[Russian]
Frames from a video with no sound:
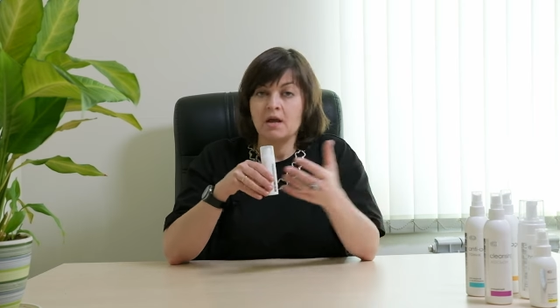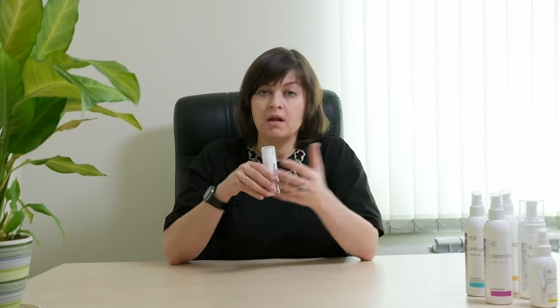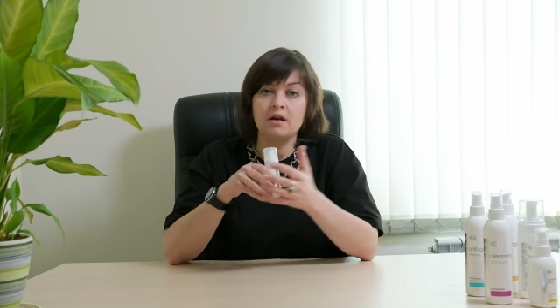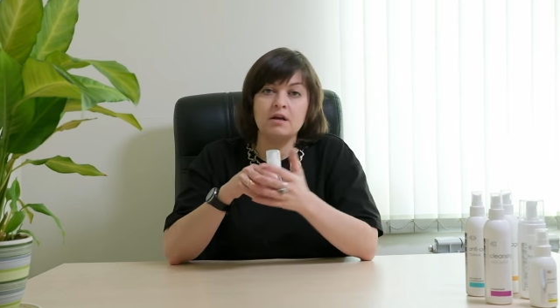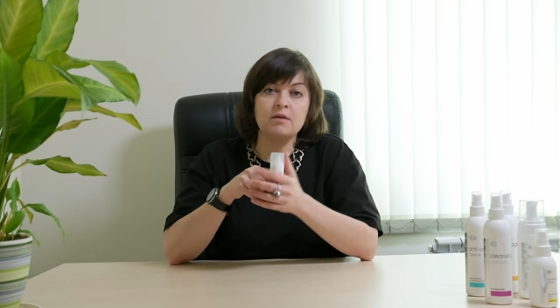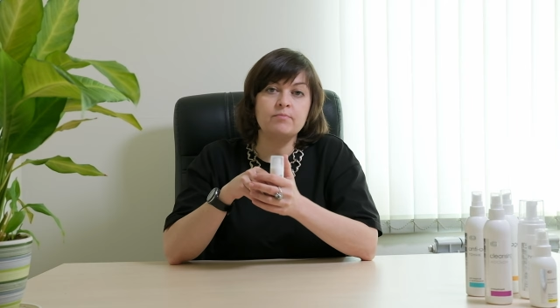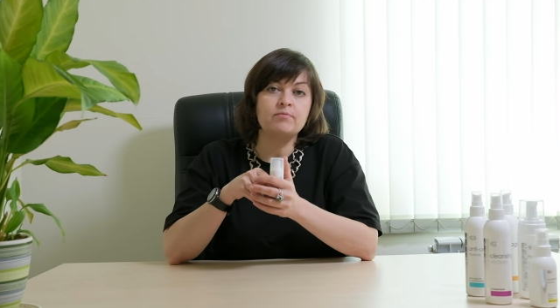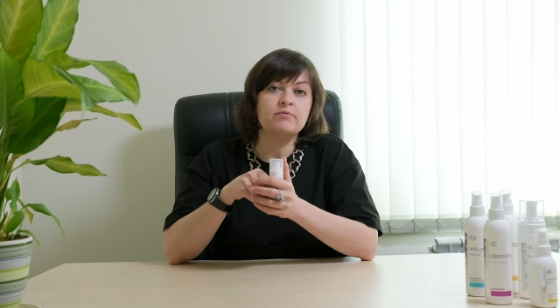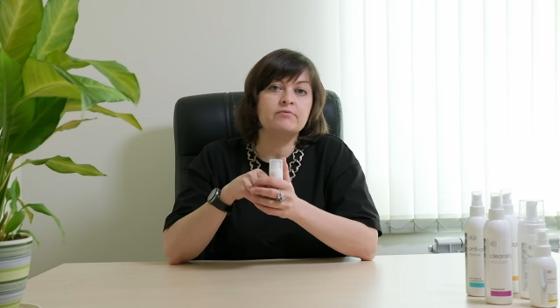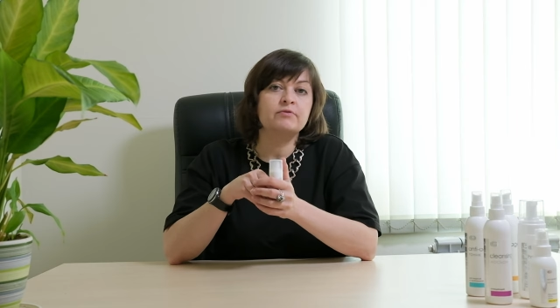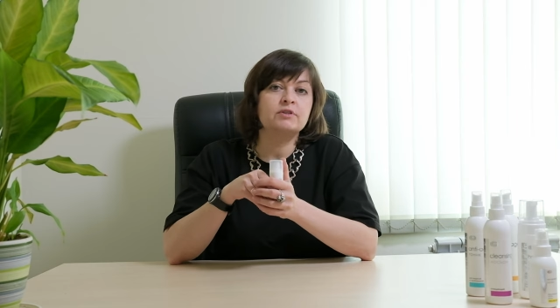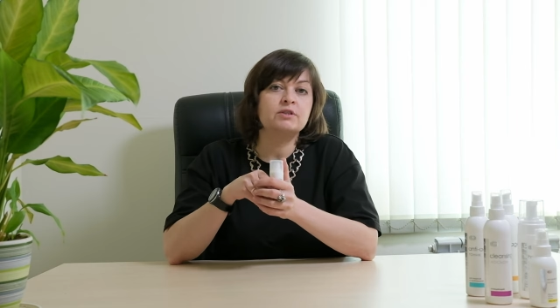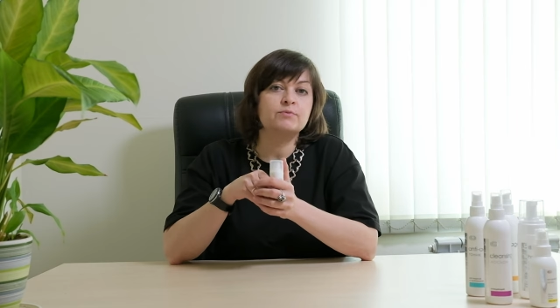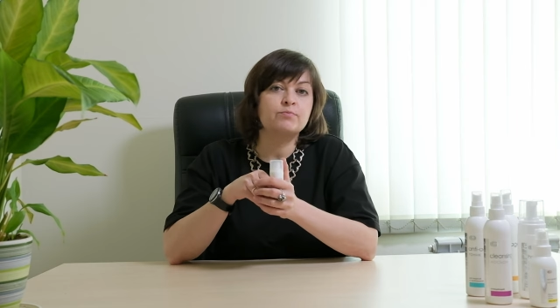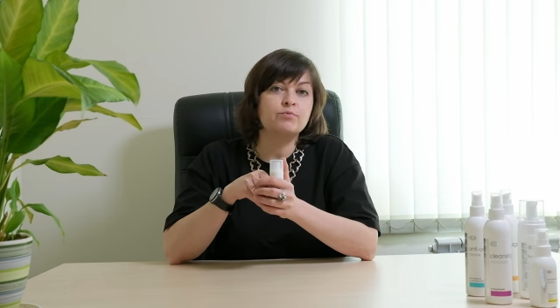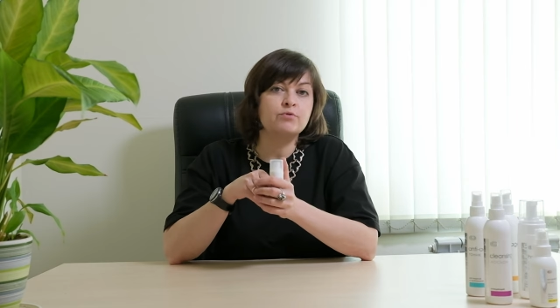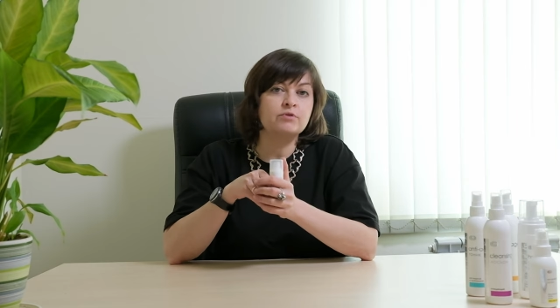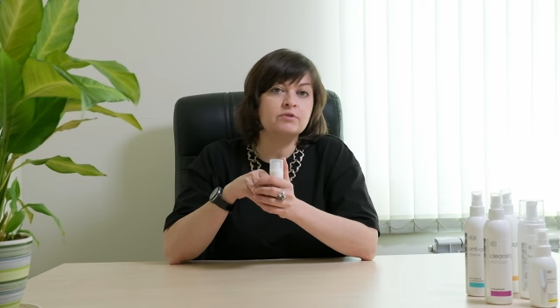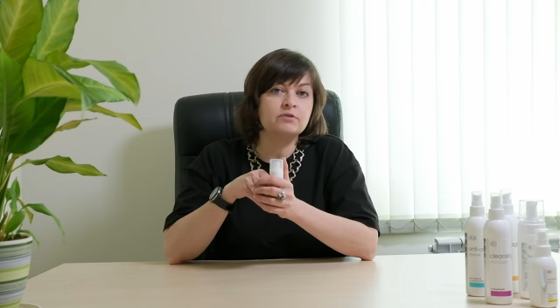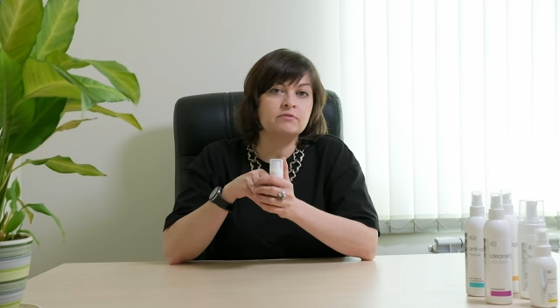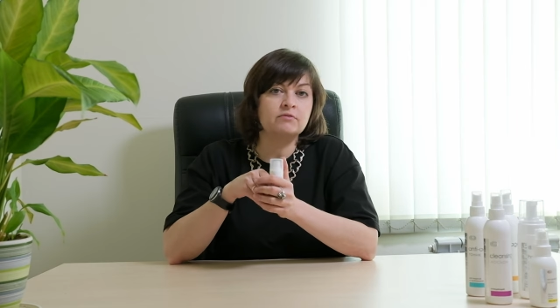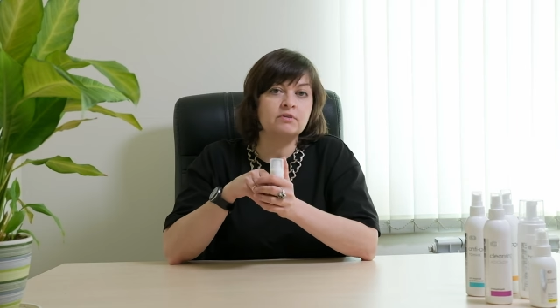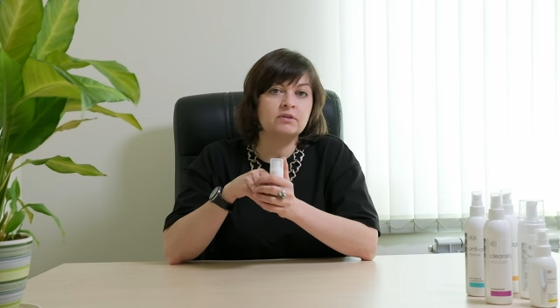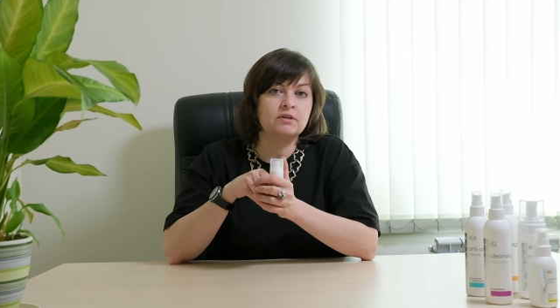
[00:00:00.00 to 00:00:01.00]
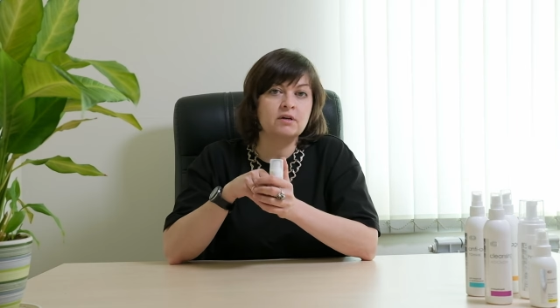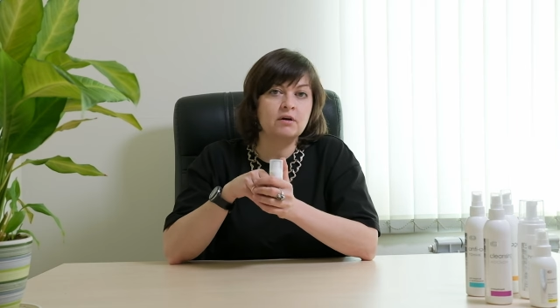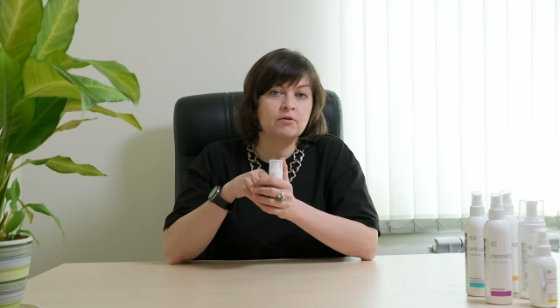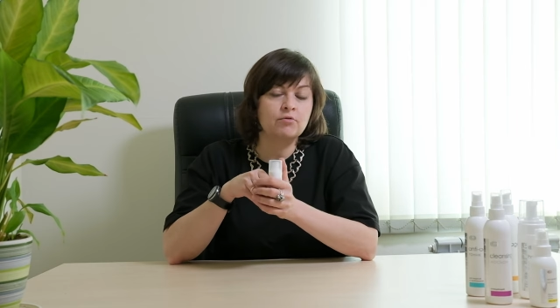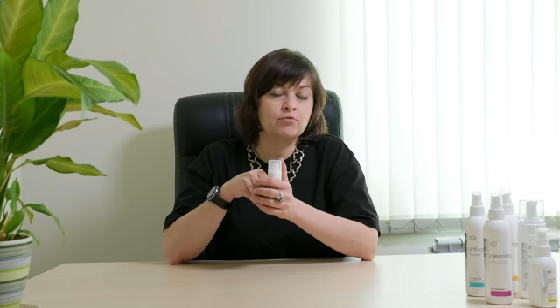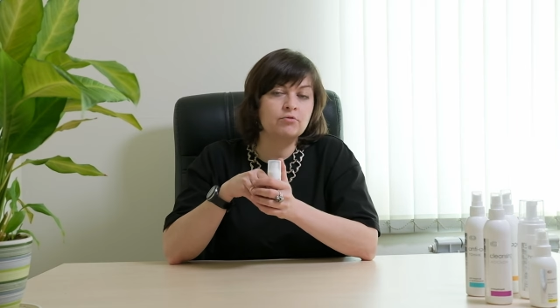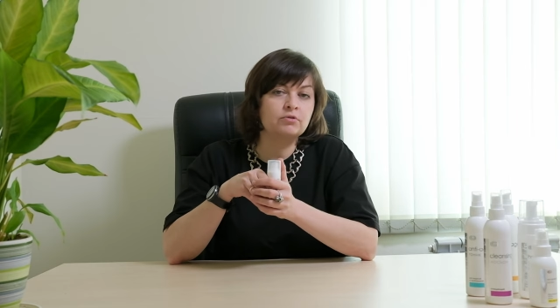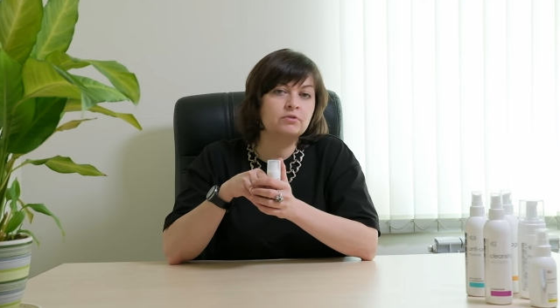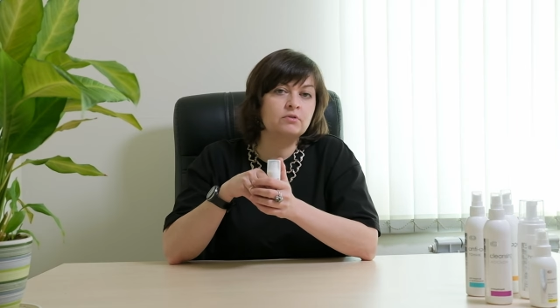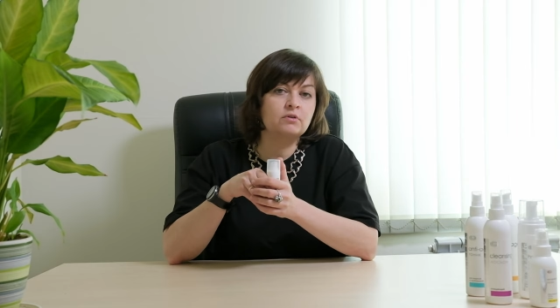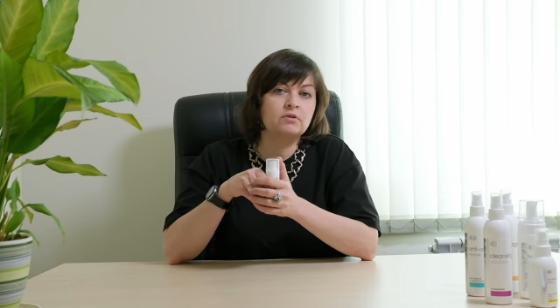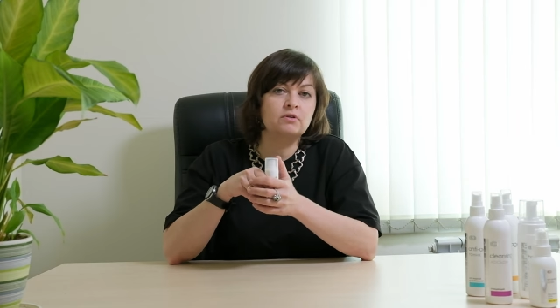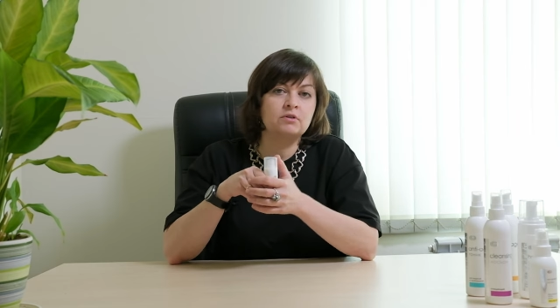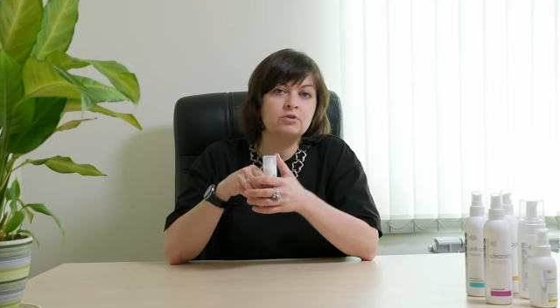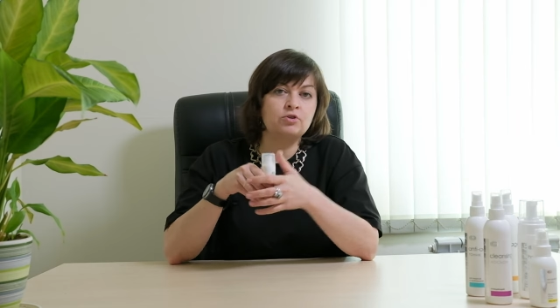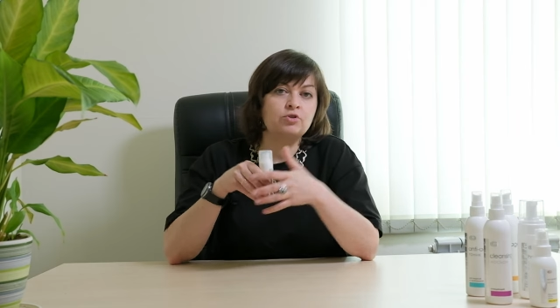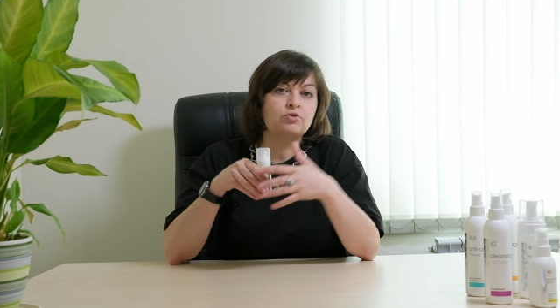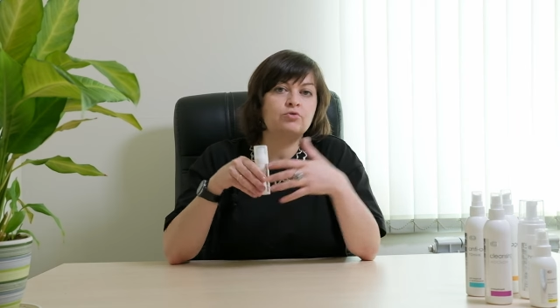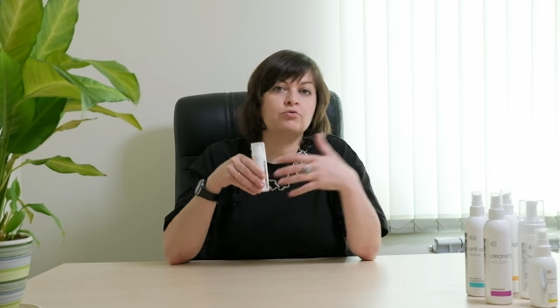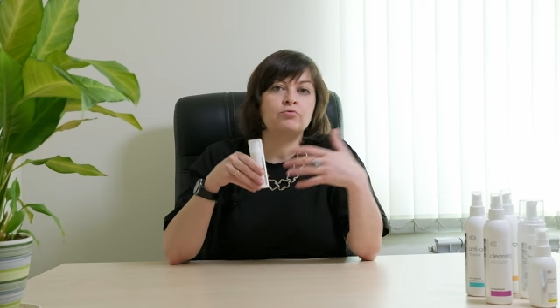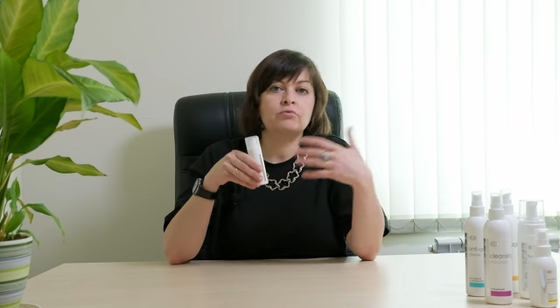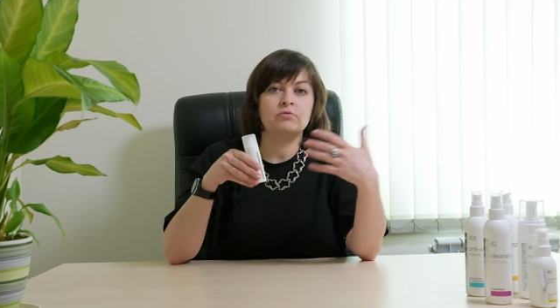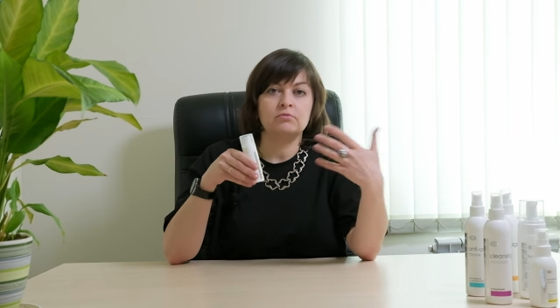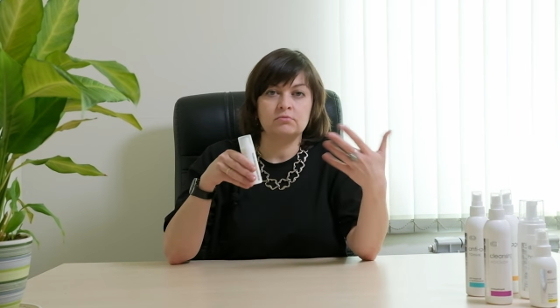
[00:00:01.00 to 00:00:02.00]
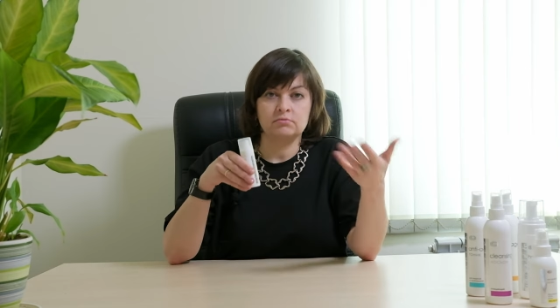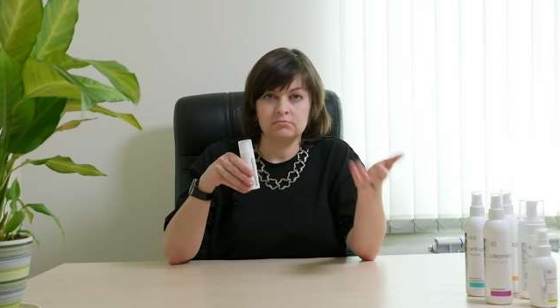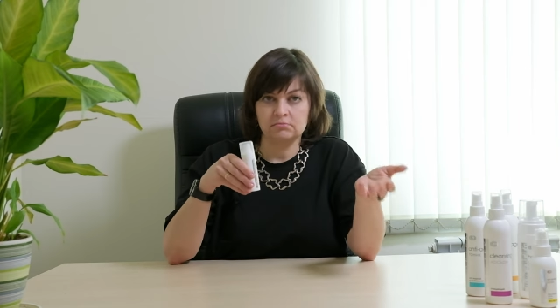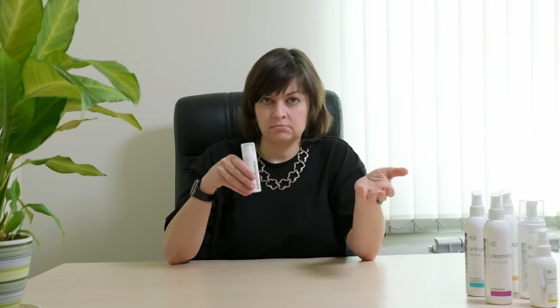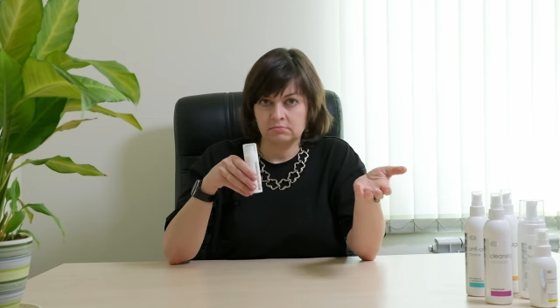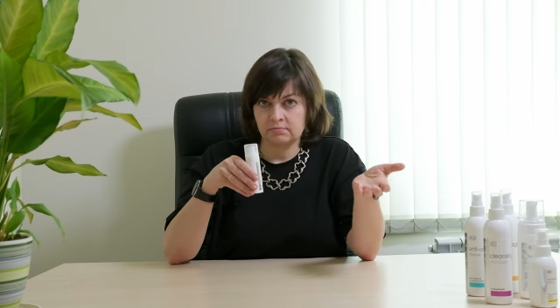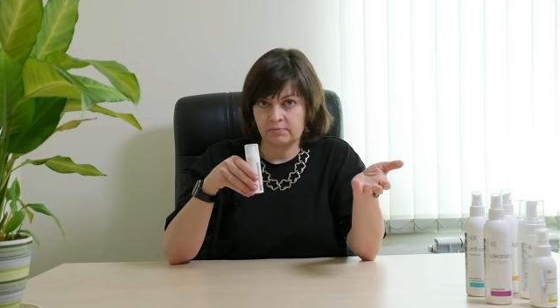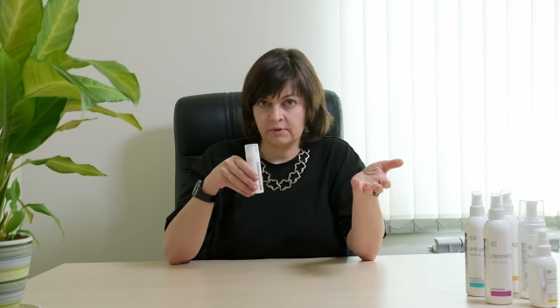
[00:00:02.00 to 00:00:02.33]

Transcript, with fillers: Либо вы использовали какой-то еще